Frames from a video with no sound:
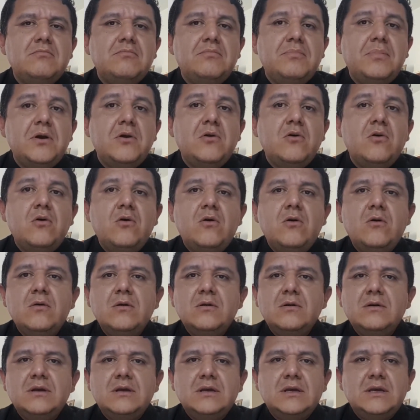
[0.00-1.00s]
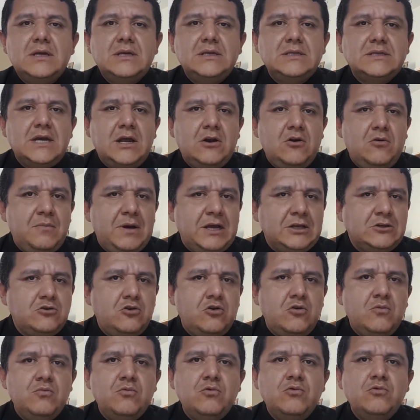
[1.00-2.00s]
pero quizá lo más
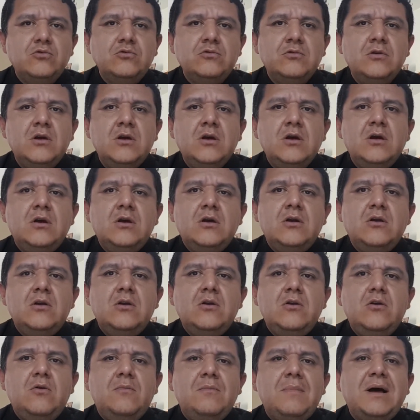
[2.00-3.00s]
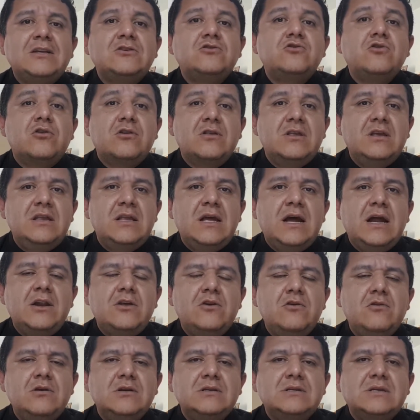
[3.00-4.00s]
común, lo más
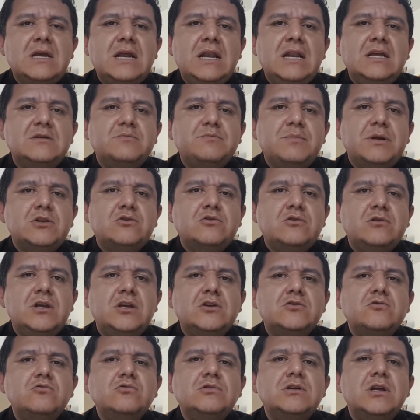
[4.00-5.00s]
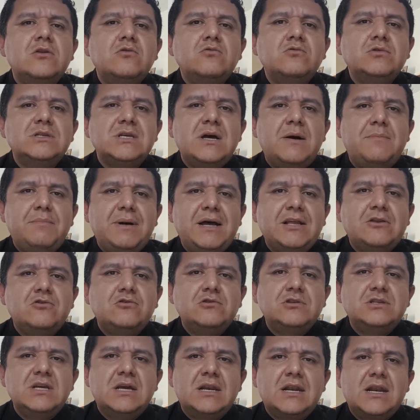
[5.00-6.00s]
ordinario es que las personas usen un
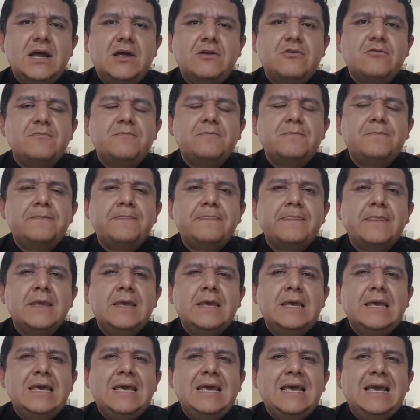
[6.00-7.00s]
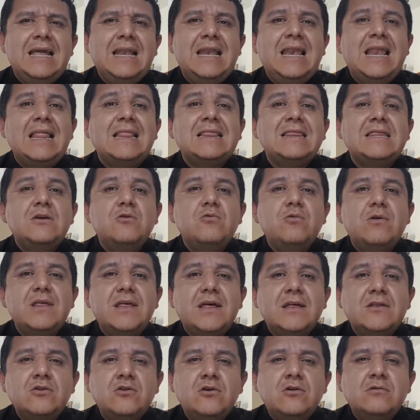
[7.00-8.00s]
zapato cerrado. En la
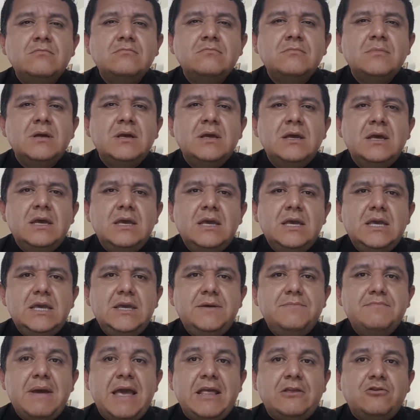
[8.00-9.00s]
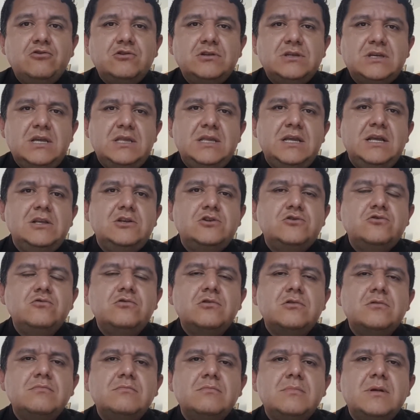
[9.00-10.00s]
antigüedad no, y menos en el
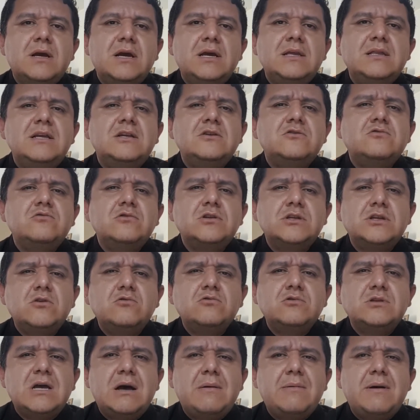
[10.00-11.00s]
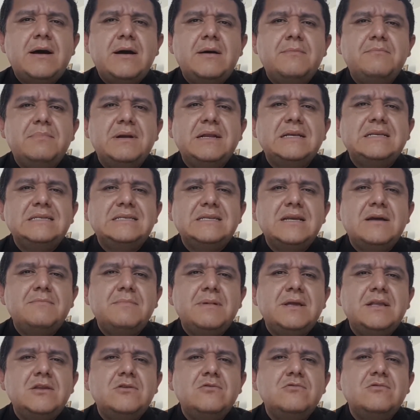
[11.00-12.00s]
sur. En el sur se usaba
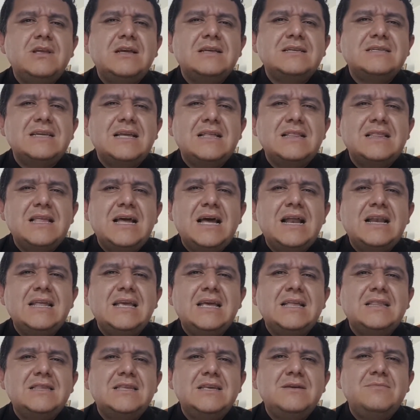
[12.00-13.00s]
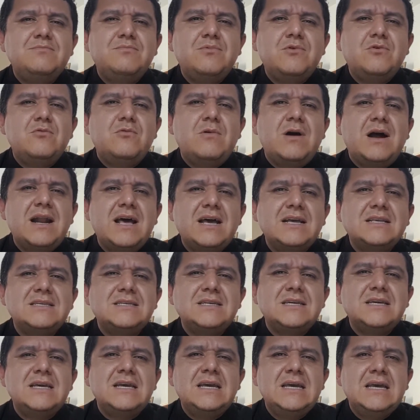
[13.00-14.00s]
precisamente una sandalia tipo
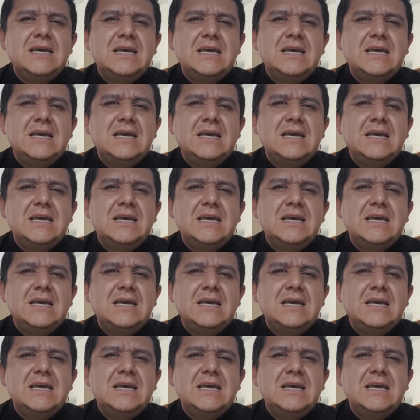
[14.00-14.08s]
guarache,